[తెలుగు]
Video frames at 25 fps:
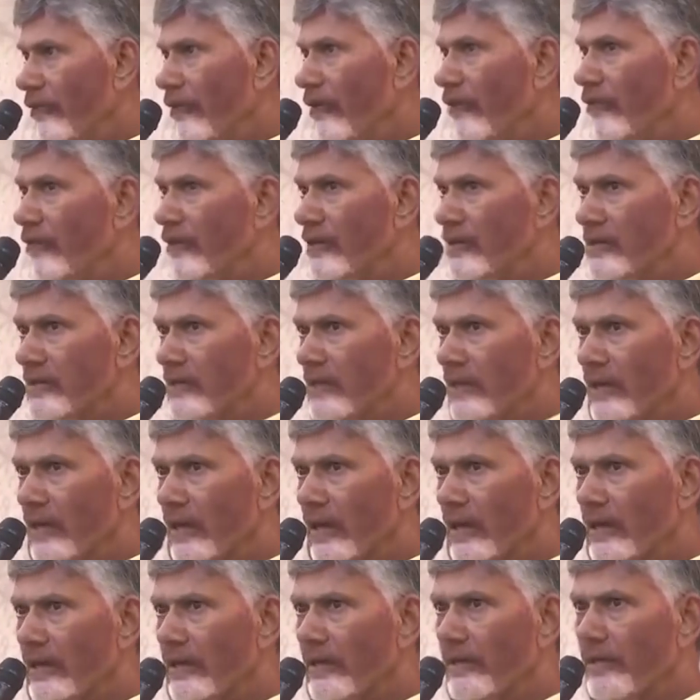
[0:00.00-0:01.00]
వ్యవస్థ
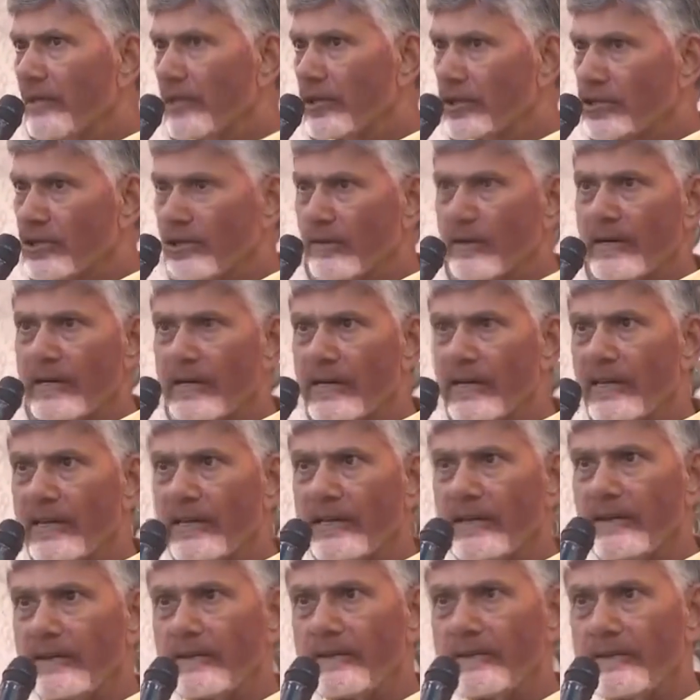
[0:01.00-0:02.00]
ఎంత
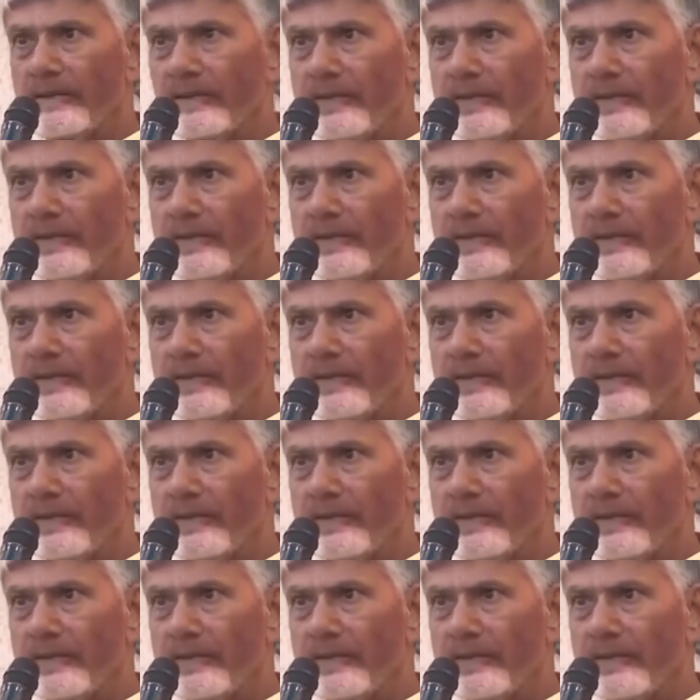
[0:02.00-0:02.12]
భ్రష్టుపట్టింది